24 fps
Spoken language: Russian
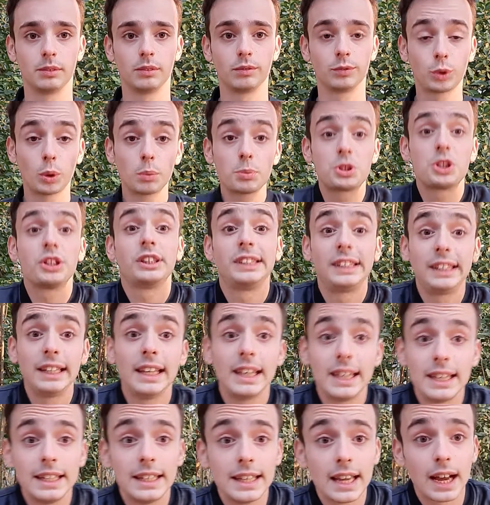В том числе
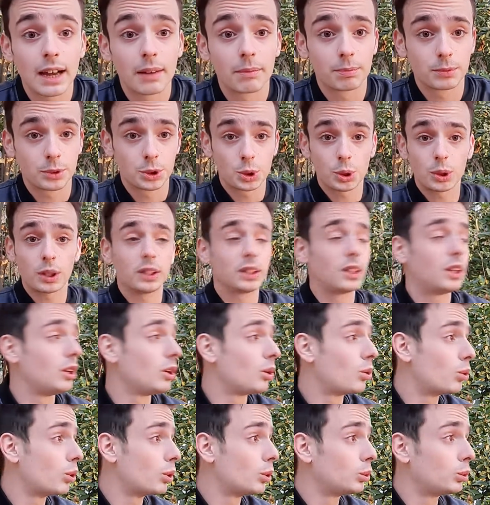и я. Чего я
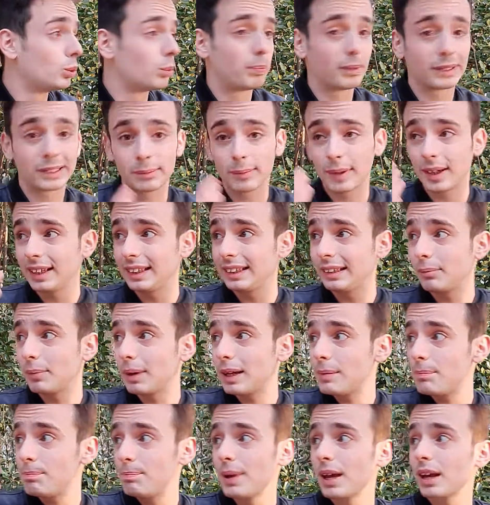далеко иду? Посмотрите
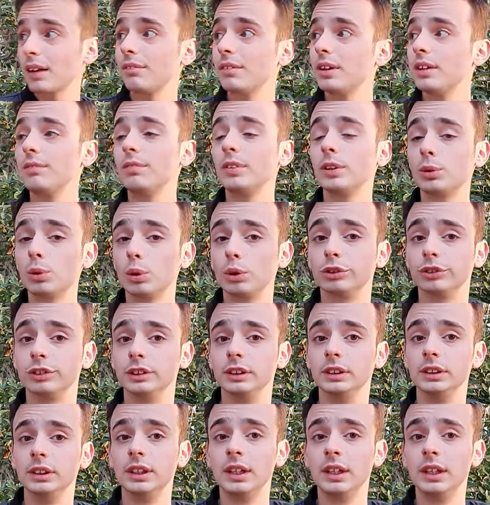мои первые видосы.